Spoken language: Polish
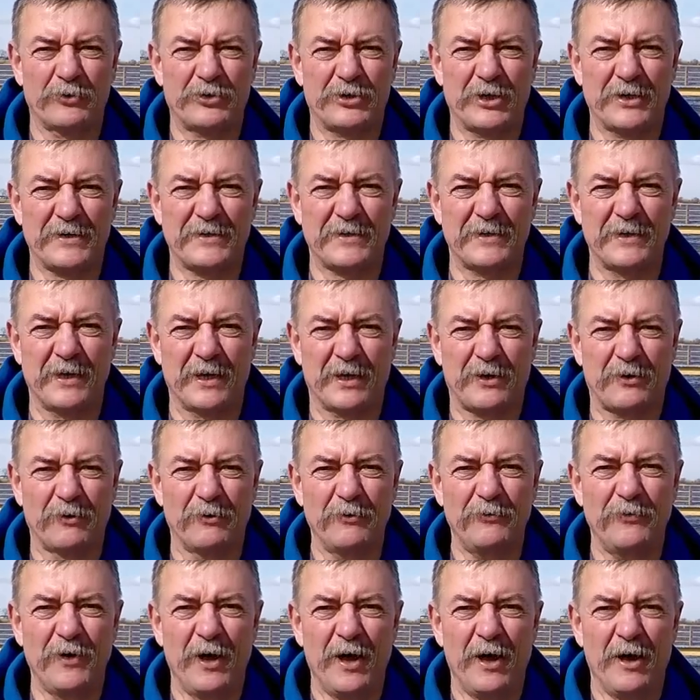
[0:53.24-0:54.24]

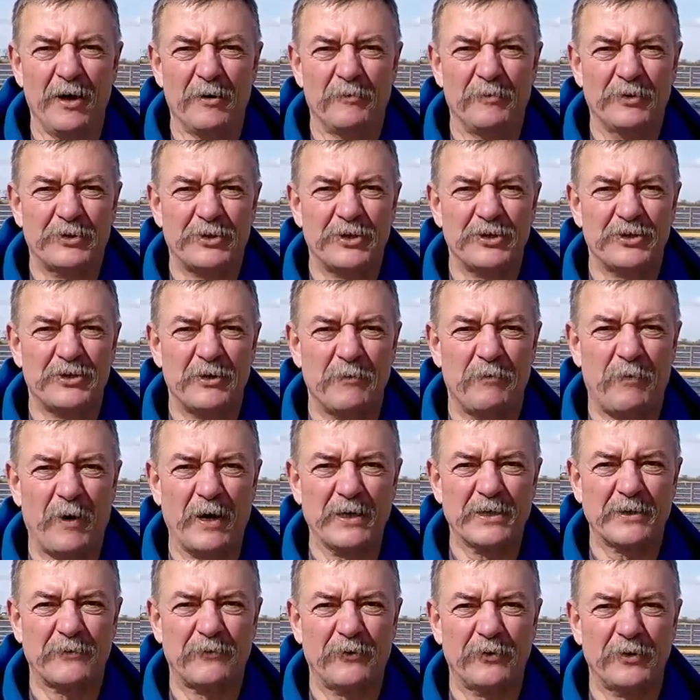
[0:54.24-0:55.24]
uczestników. Myślę, że
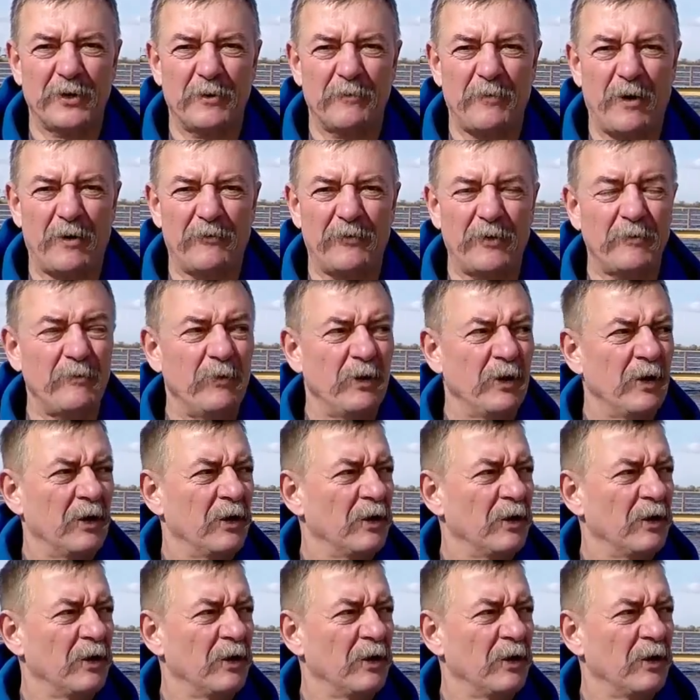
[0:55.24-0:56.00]
Państwo niebawem